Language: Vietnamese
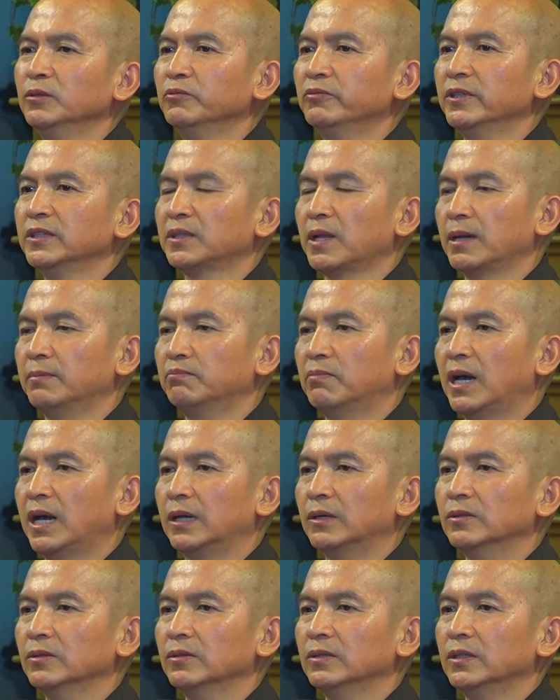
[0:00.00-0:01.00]
với Tam
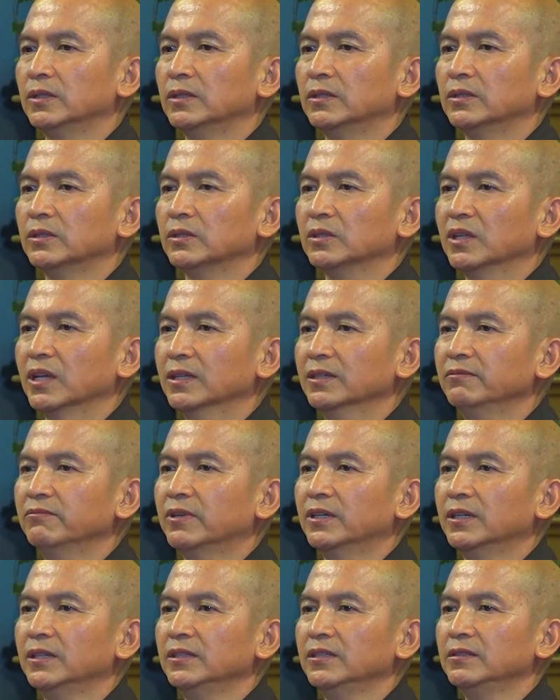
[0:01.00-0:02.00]
Bảo, đến
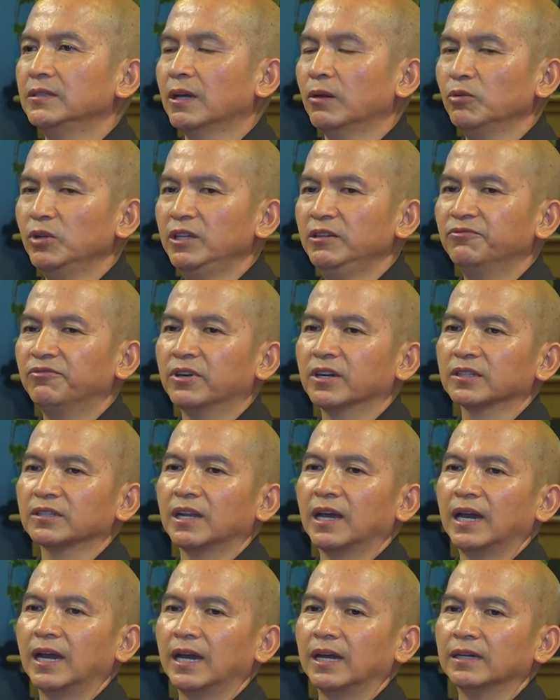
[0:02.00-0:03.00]
với giáo lý Phật
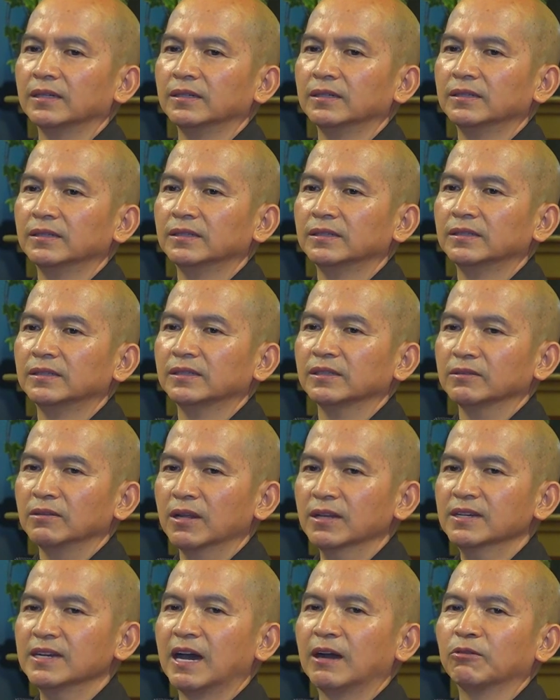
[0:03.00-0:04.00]
Đà,
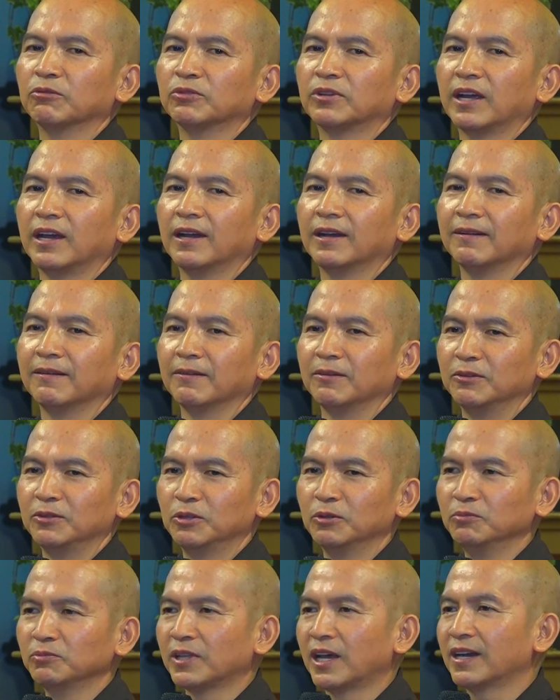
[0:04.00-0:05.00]
đến đạo tràng,
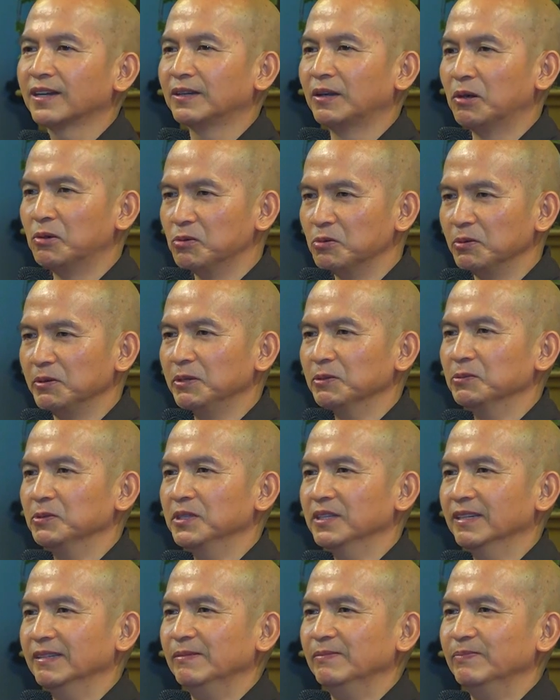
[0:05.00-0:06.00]
chúng ta cầu điều gì?